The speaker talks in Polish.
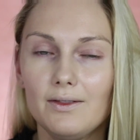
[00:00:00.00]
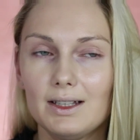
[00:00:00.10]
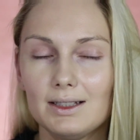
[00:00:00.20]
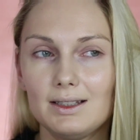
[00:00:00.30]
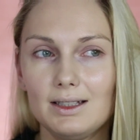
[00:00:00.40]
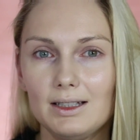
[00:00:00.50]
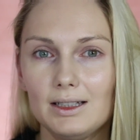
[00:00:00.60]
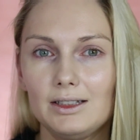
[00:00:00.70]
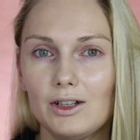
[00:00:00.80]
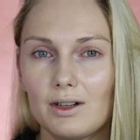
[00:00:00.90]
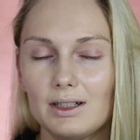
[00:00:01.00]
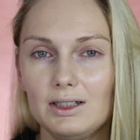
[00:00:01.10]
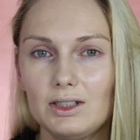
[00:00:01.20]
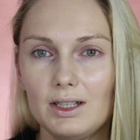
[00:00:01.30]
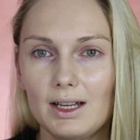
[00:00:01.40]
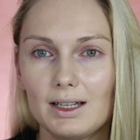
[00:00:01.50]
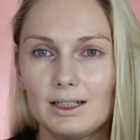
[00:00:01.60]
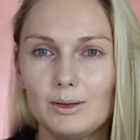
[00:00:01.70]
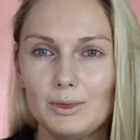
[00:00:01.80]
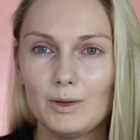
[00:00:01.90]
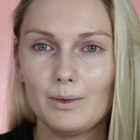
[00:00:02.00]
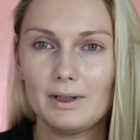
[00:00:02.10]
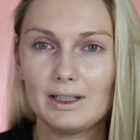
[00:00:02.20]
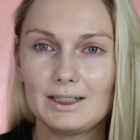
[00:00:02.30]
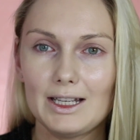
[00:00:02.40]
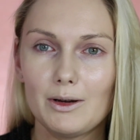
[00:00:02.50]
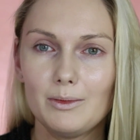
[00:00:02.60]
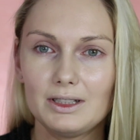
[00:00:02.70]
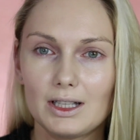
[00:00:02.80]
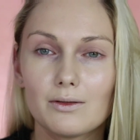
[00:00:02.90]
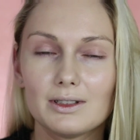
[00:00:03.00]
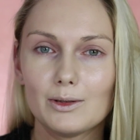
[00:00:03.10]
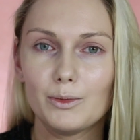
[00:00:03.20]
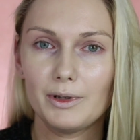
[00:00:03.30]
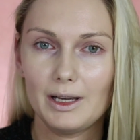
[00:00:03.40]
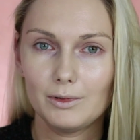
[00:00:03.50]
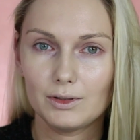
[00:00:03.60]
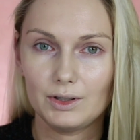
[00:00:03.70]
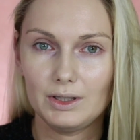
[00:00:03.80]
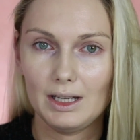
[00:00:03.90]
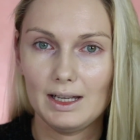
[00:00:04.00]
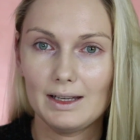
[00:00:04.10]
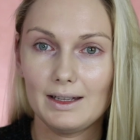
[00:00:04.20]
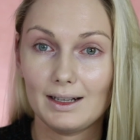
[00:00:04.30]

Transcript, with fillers: więc y, teoretycznie, gdybyśmy chciały mieć taką samą pojemność y,